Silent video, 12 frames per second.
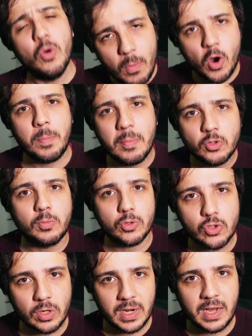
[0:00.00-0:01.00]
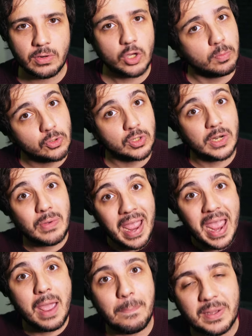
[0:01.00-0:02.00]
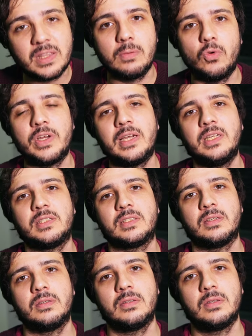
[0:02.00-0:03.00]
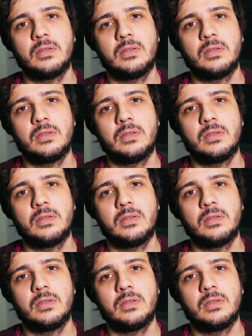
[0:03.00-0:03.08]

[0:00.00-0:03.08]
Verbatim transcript: O maior problema do Bolsonaro é que o Bolsonaro é patrimonialista.